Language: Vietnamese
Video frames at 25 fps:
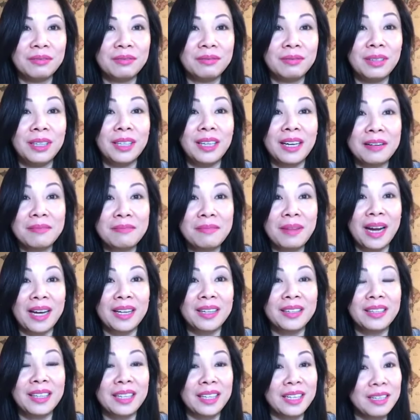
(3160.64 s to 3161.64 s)
vì ăn
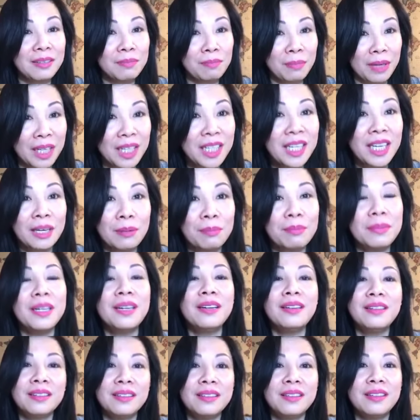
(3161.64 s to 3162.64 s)
mặn là cái bệnh nghiệp
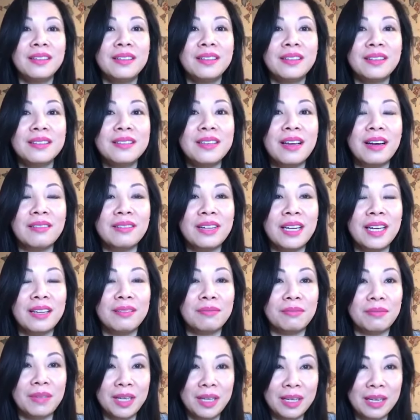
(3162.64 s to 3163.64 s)
đó sau
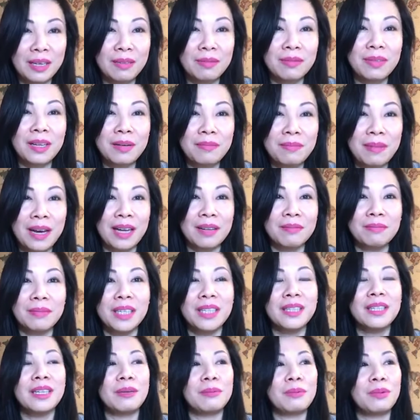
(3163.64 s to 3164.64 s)
này mấy các bạn
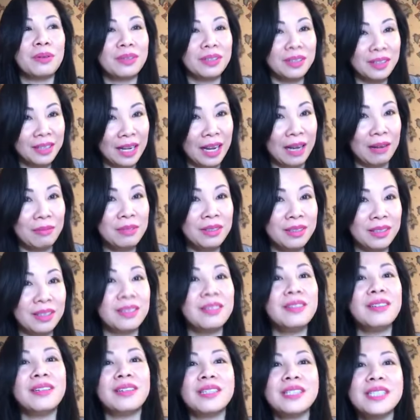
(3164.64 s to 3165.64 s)
bệnh nghiệp còn thê thảm hơn
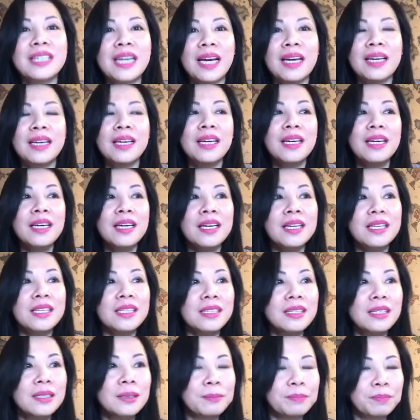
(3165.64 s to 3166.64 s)
những người trai
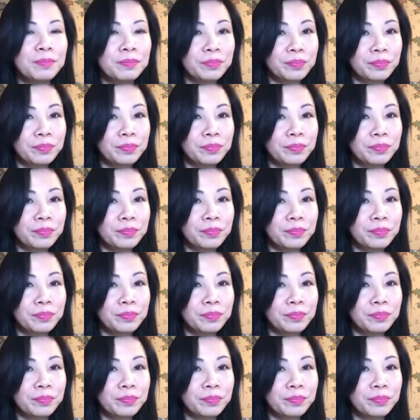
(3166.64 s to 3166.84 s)
nhưng